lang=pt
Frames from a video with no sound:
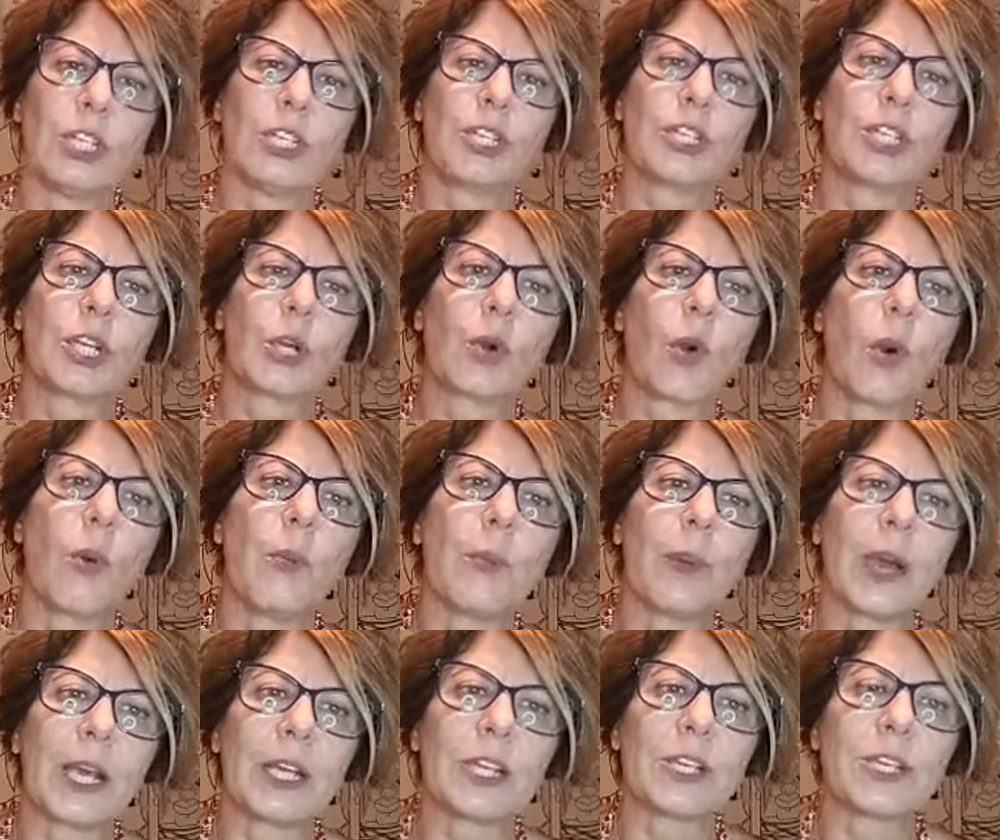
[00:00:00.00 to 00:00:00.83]
de
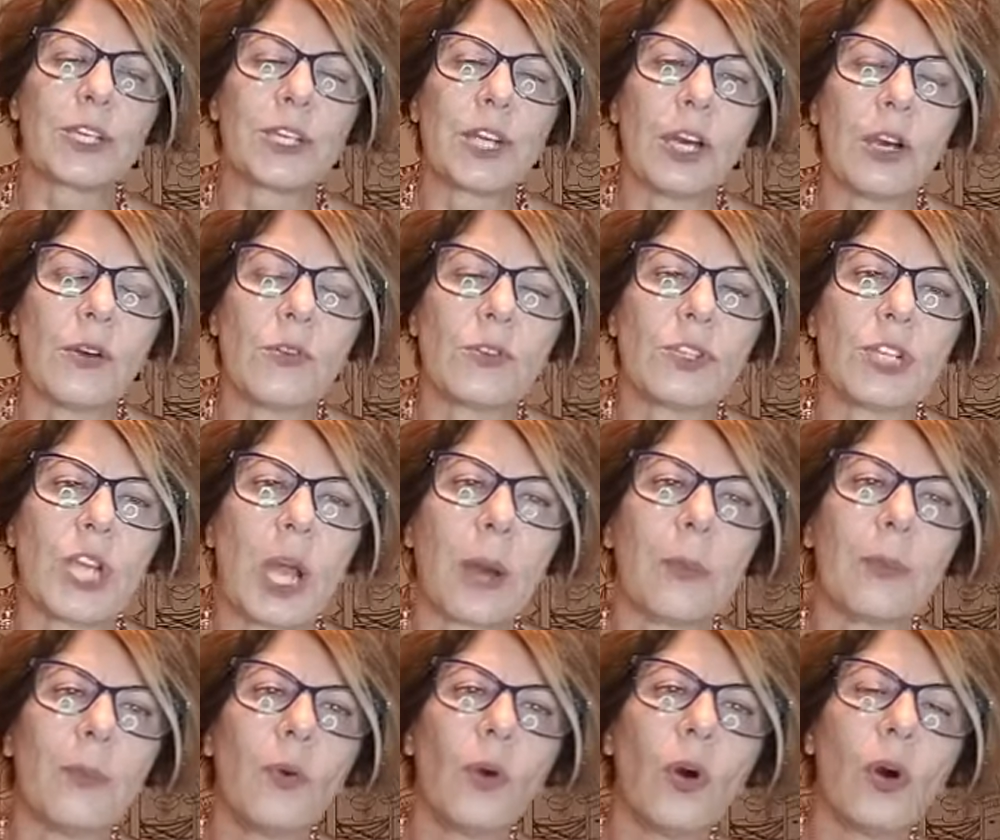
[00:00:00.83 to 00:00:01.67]
compaixão, de
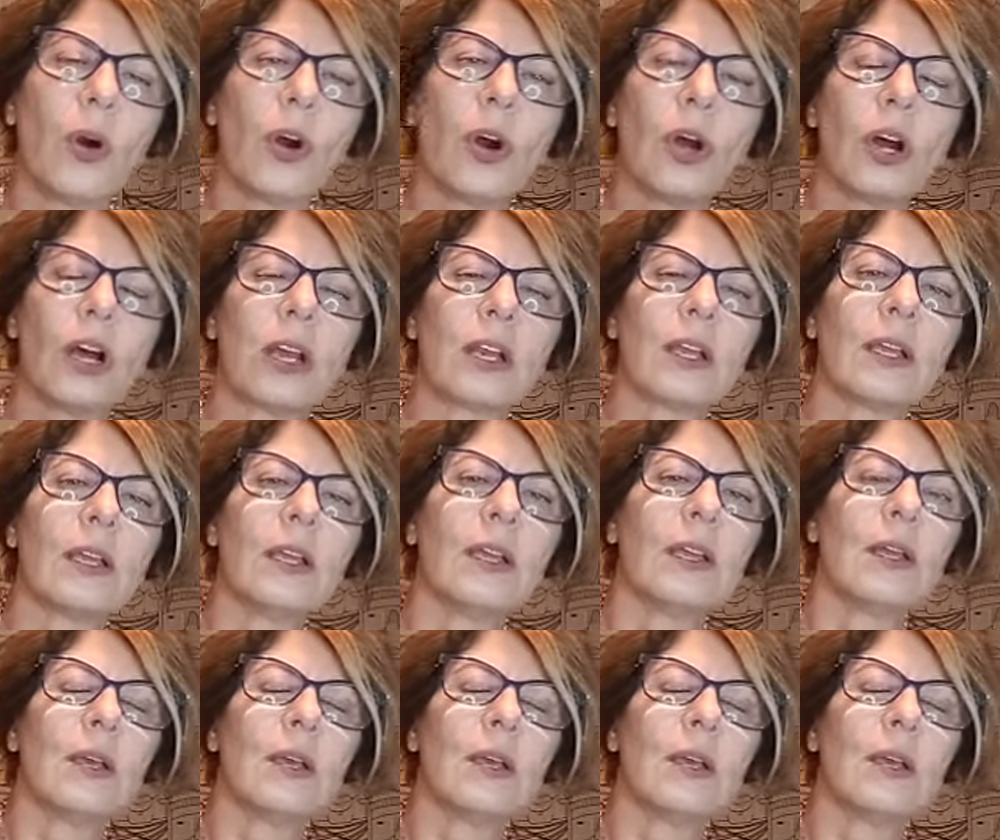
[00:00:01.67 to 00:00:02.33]
amor,